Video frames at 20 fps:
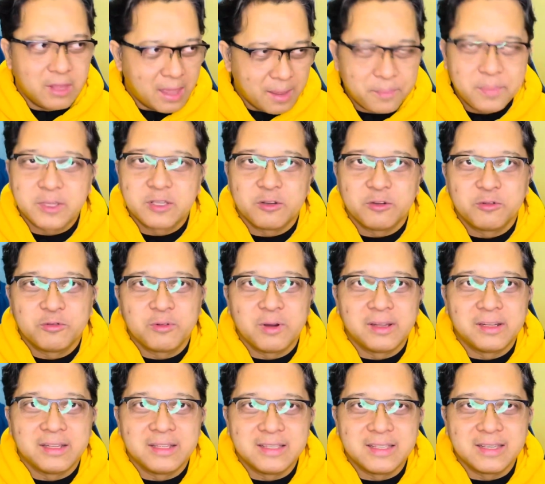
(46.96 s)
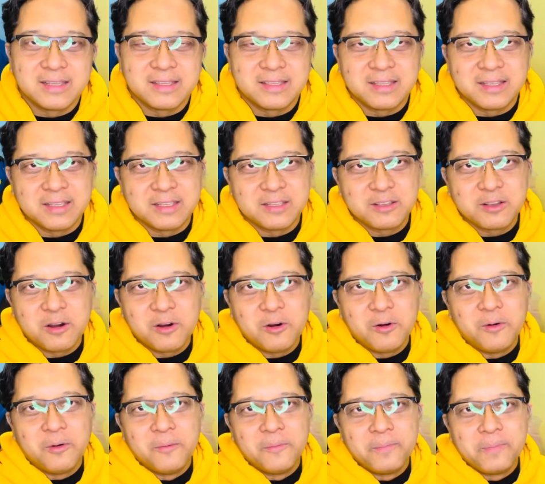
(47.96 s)
episode 260.
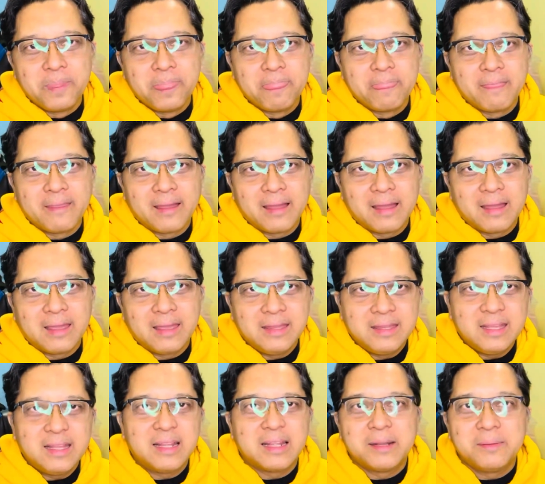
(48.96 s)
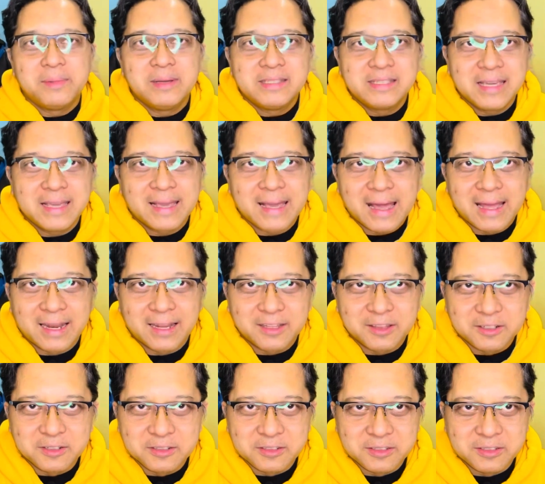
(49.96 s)
So, hindi na naman siya yung
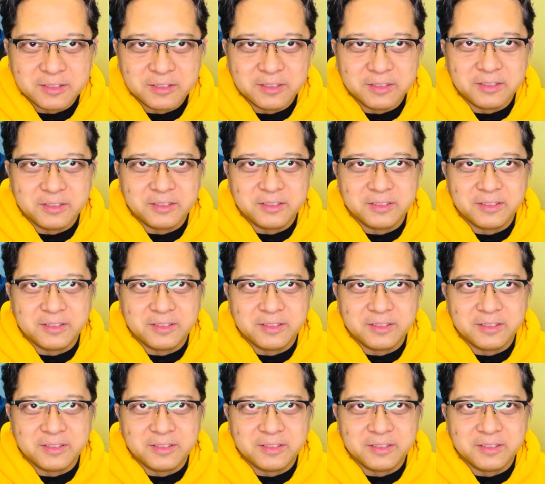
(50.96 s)
characters doon.